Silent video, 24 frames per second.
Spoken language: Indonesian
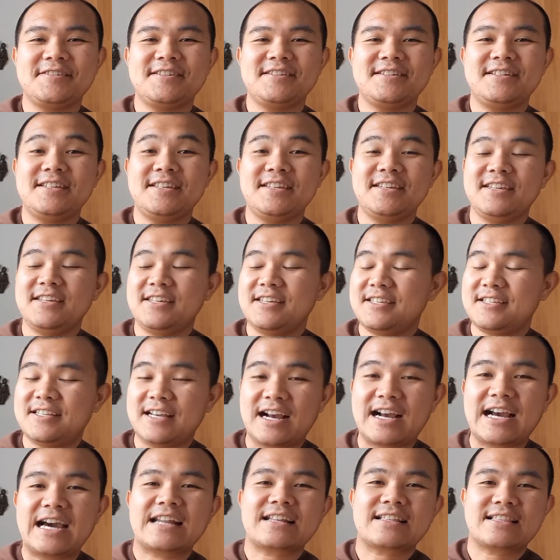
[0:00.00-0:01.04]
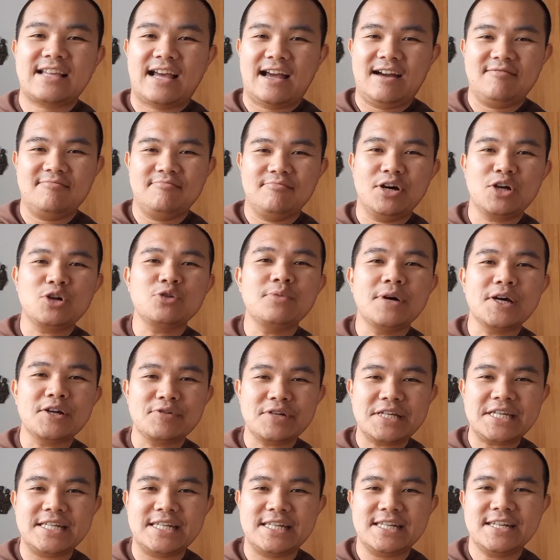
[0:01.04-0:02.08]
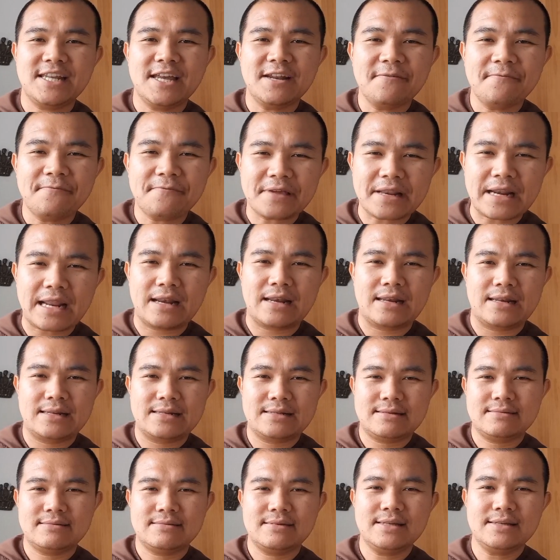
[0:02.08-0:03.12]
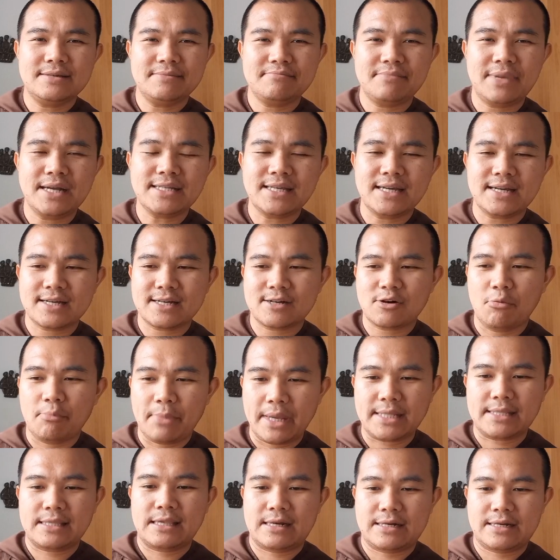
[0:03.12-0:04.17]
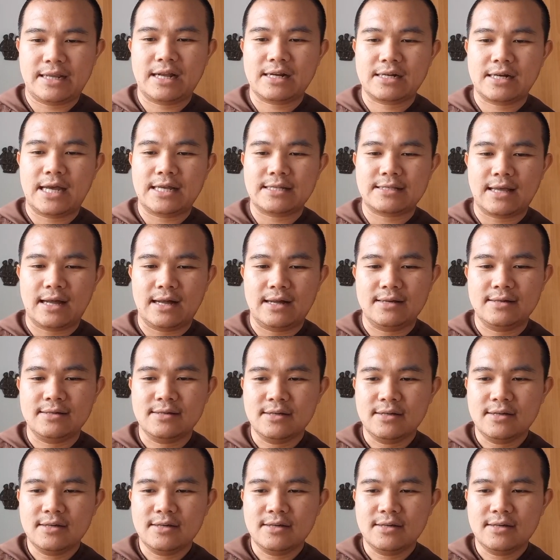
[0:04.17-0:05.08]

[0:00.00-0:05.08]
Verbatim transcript: di Jakarta baru-baru ini dan viral ya banyak komentar yang datang